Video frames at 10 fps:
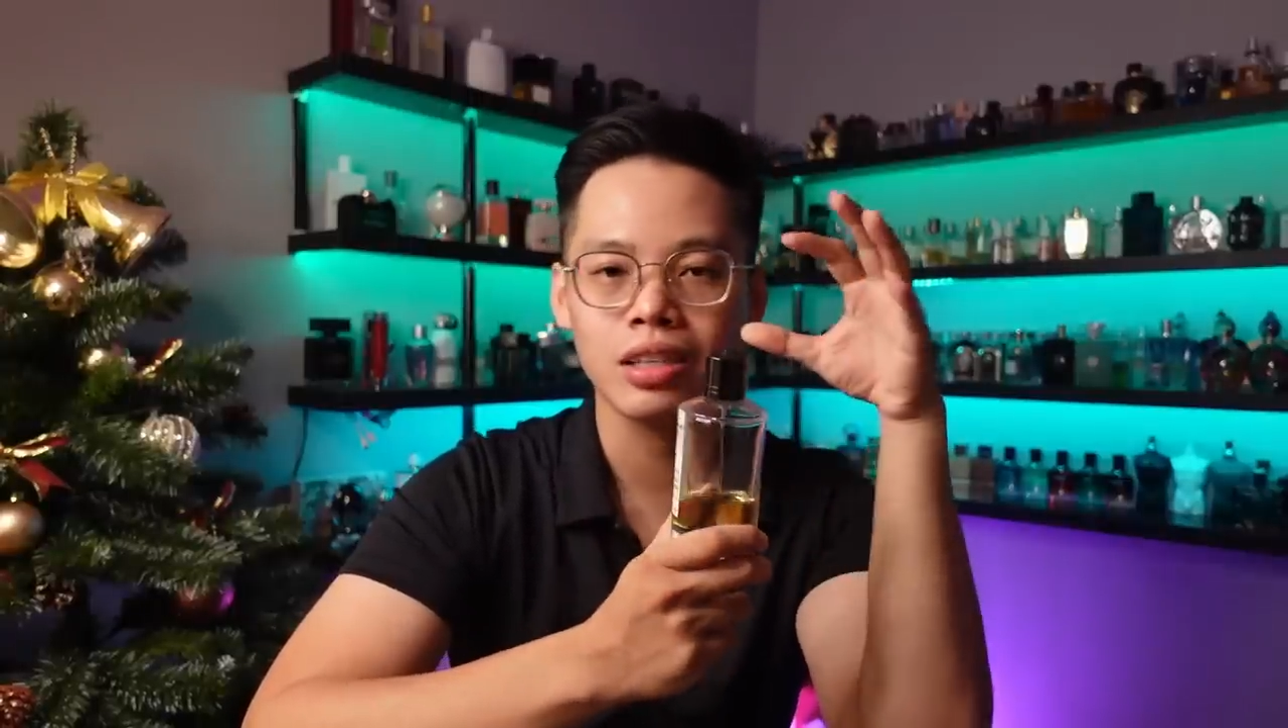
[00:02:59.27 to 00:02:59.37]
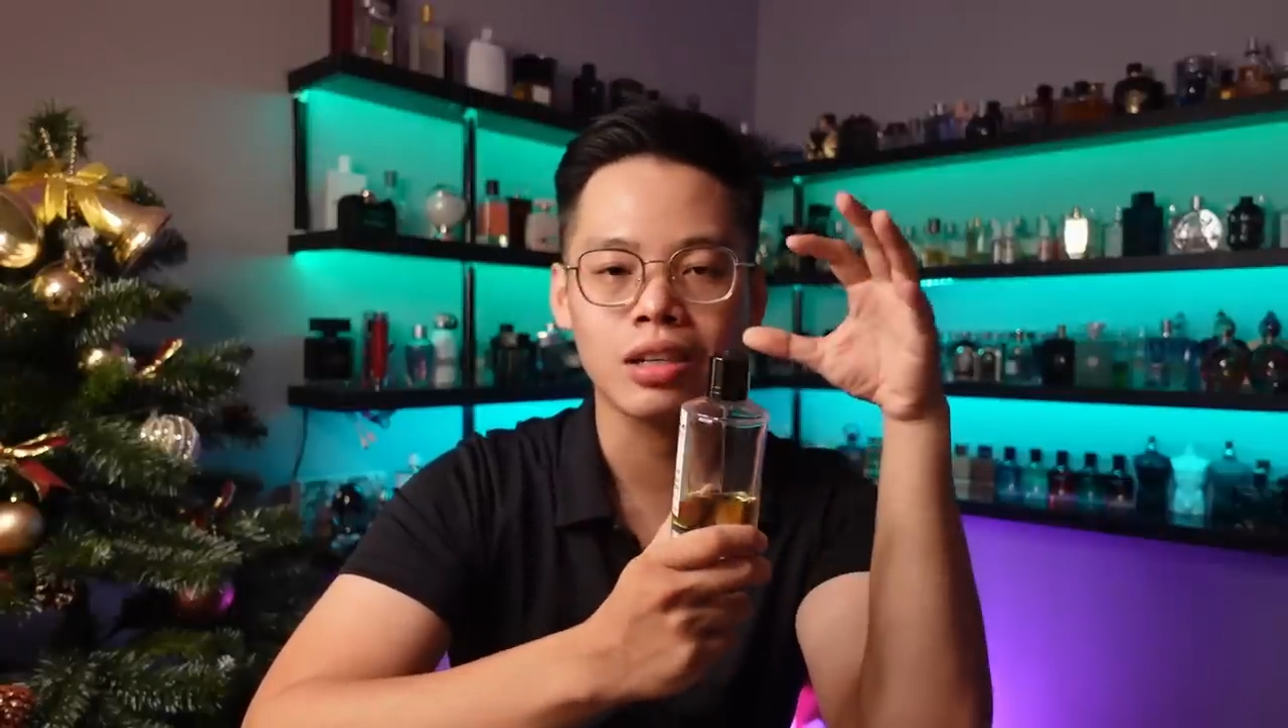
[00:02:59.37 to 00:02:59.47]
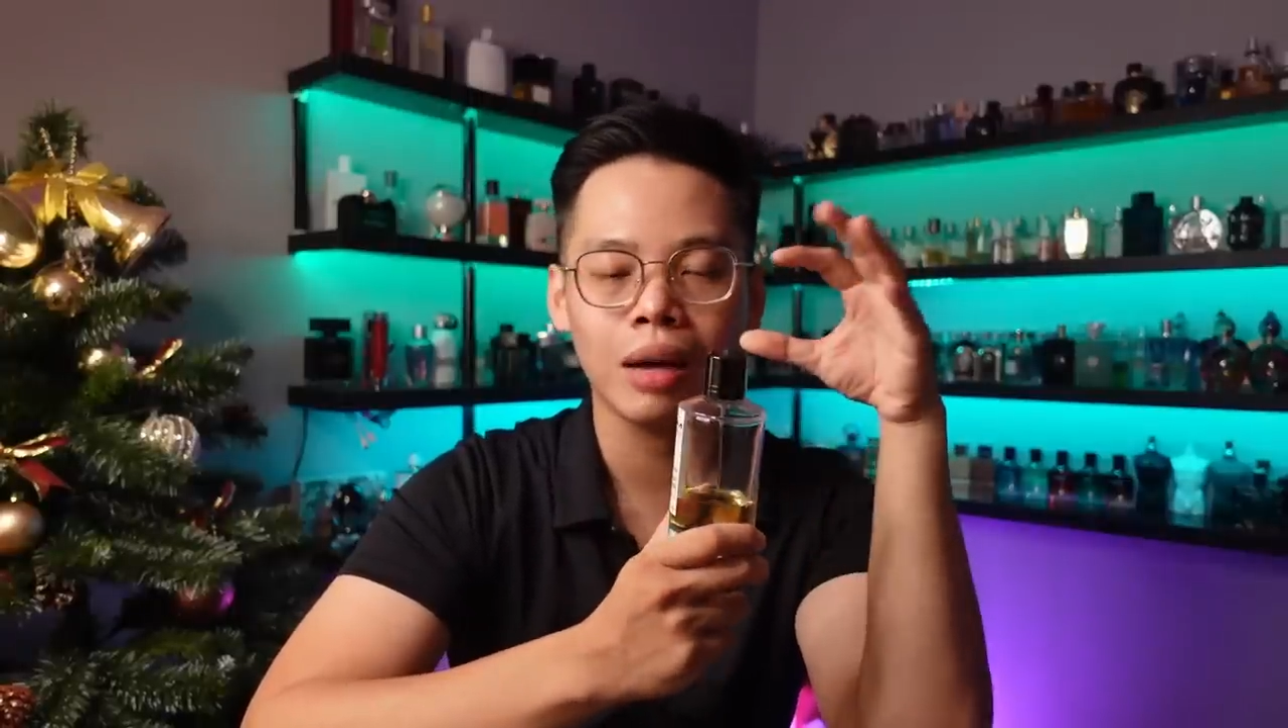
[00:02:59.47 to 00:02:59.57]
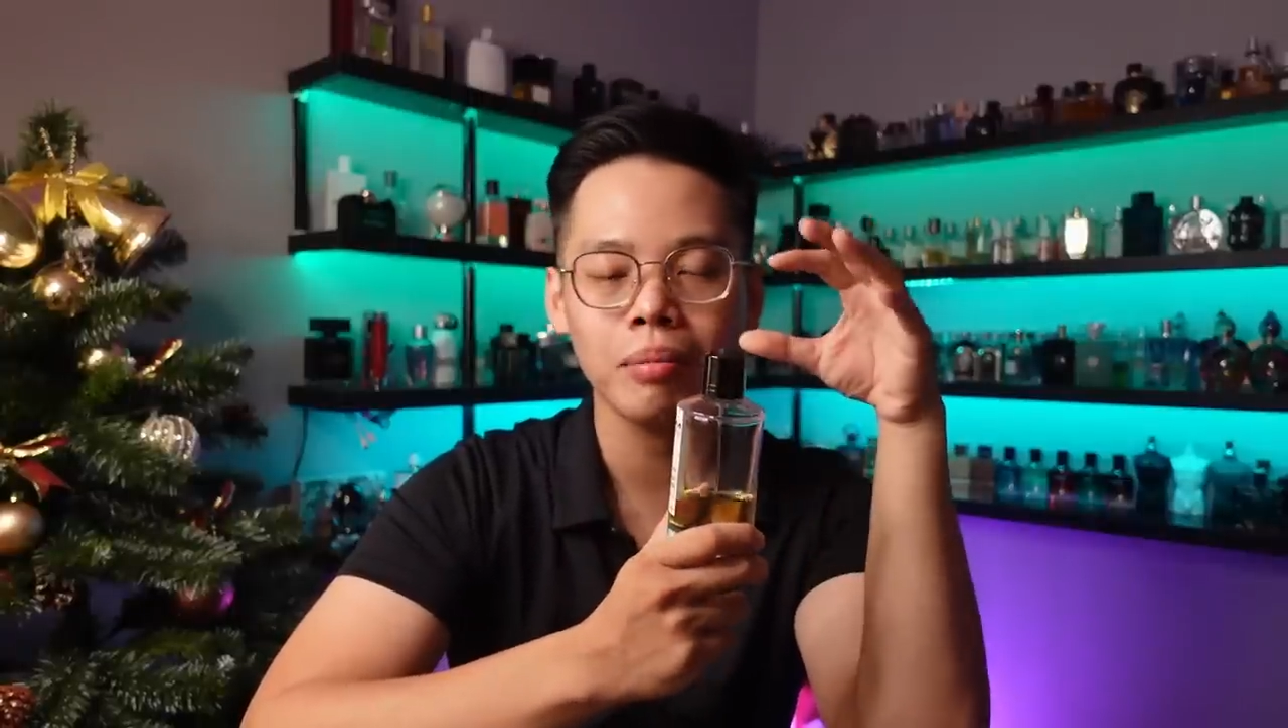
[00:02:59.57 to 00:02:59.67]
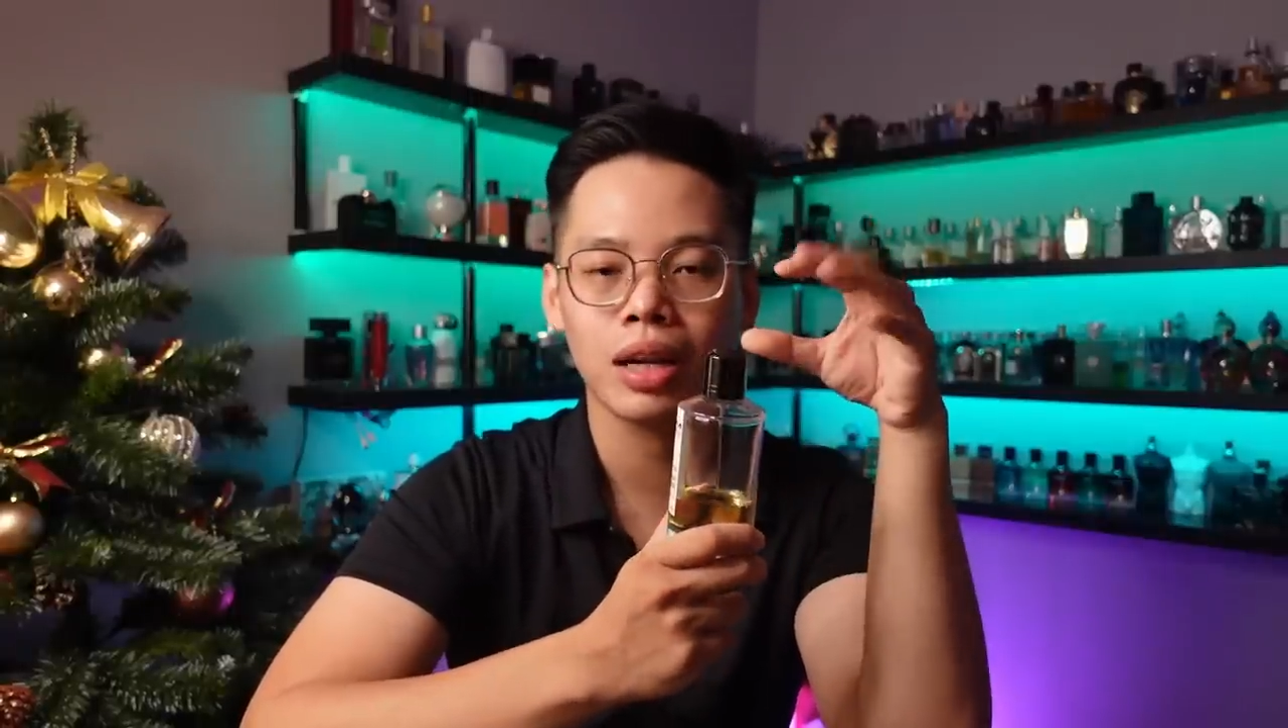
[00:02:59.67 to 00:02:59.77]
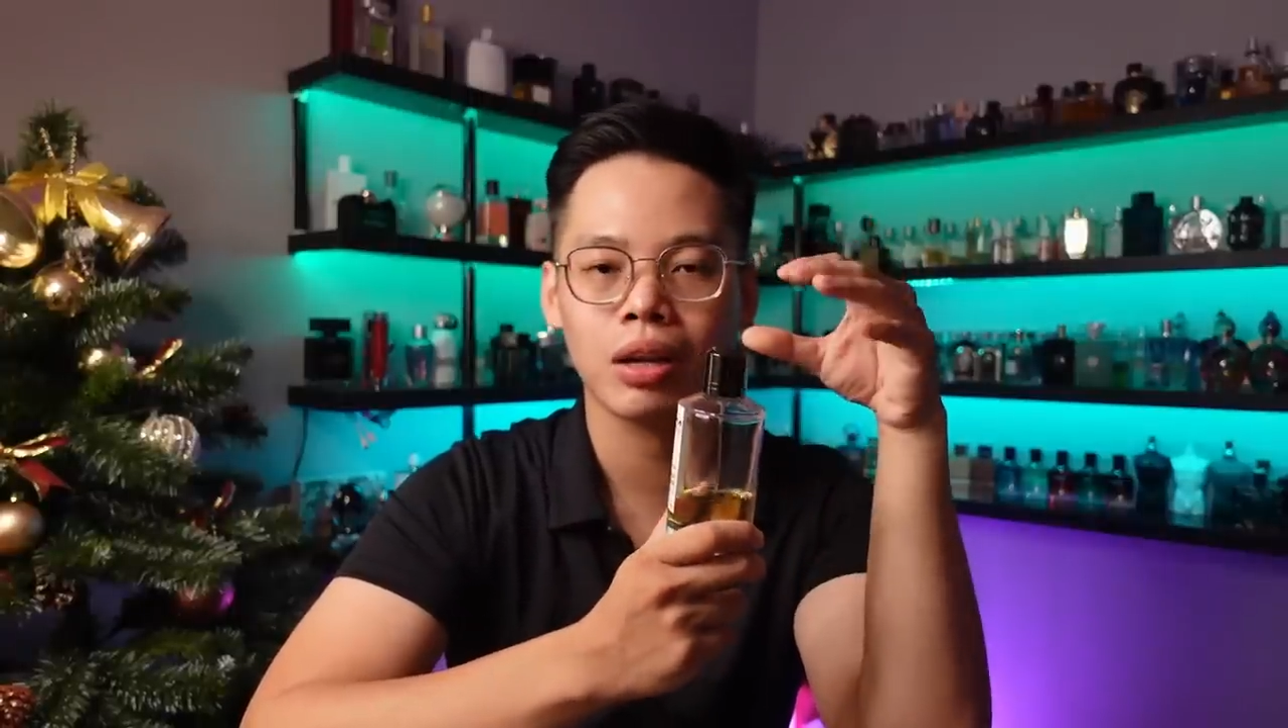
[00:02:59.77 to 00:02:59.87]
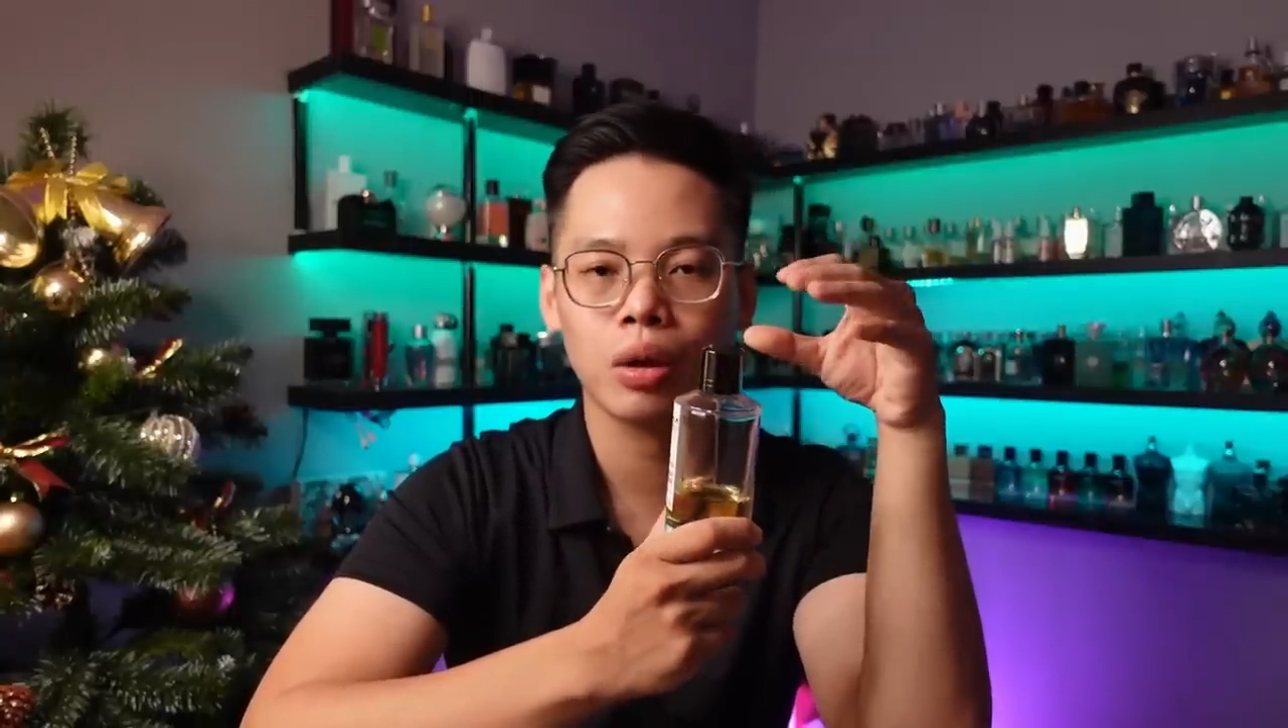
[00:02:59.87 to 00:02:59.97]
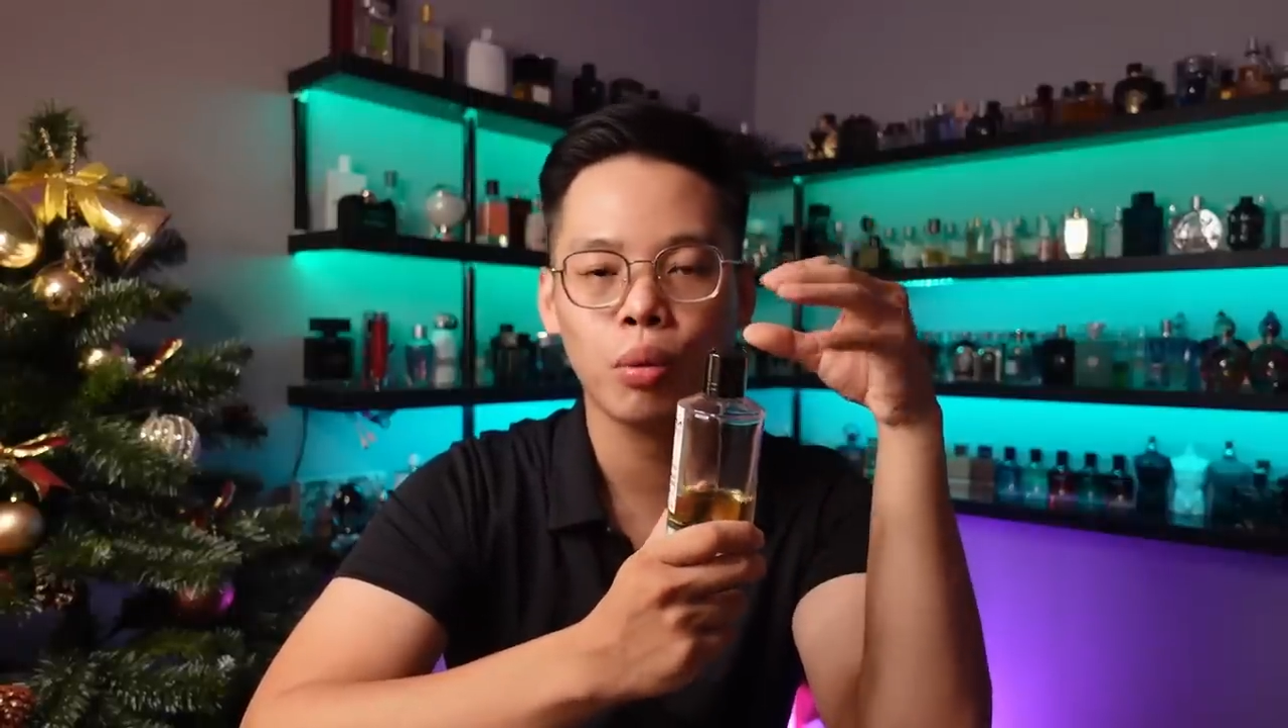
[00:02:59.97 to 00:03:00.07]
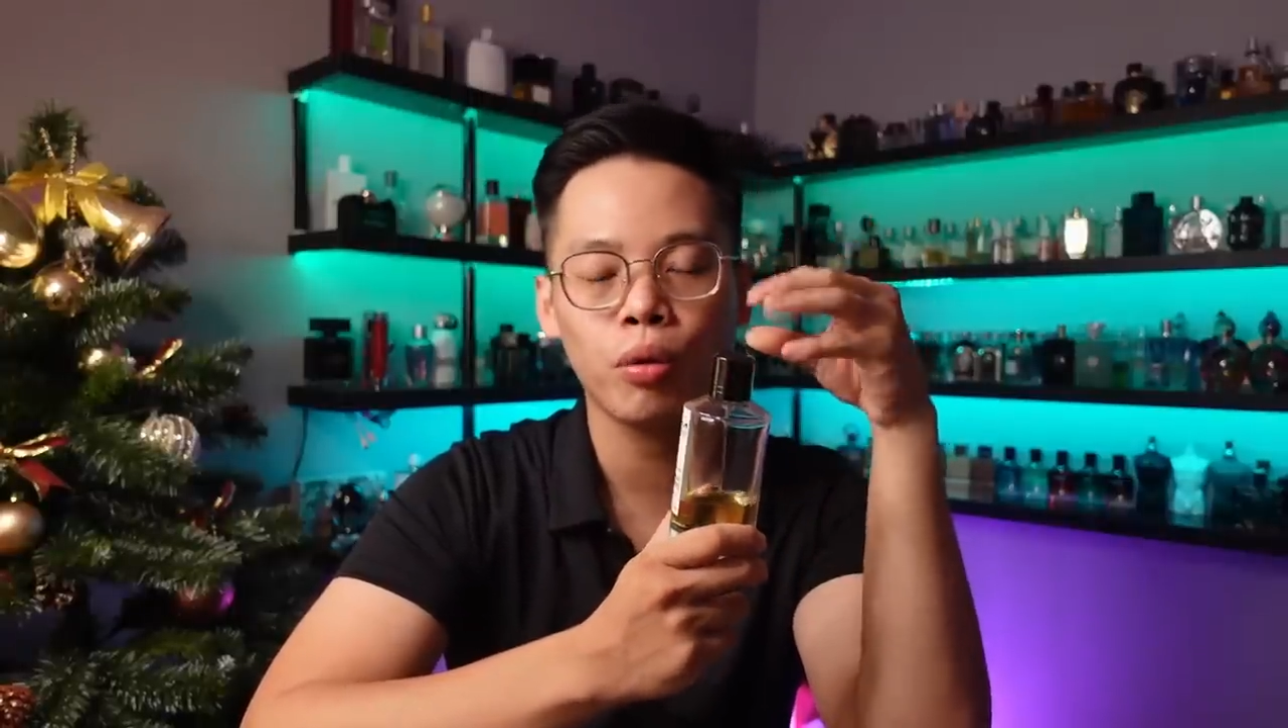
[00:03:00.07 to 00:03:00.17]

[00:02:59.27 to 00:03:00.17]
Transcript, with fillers: sự khác biệt ở